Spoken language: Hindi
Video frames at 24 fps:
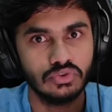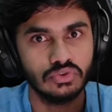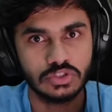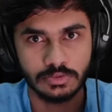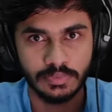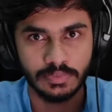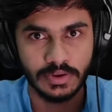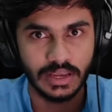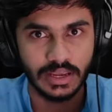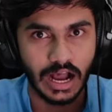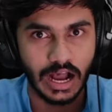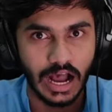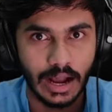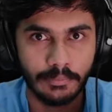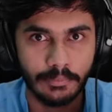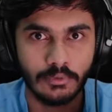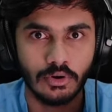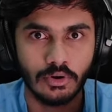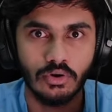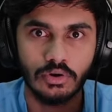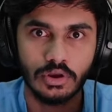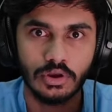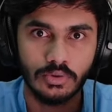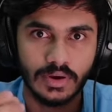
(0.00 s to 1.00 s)
भी आप
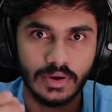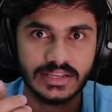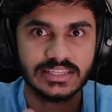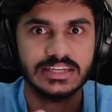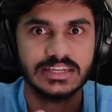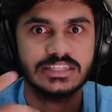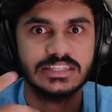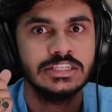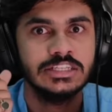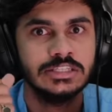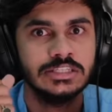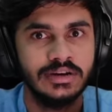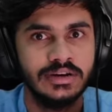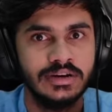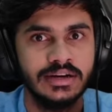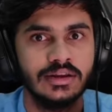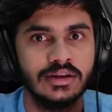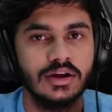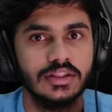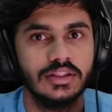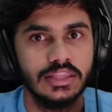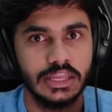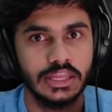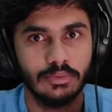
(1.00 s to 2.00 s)
कहोगे वैसा चेंजमेंट
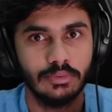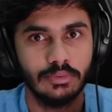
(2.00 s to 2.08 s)
कर देंगे वो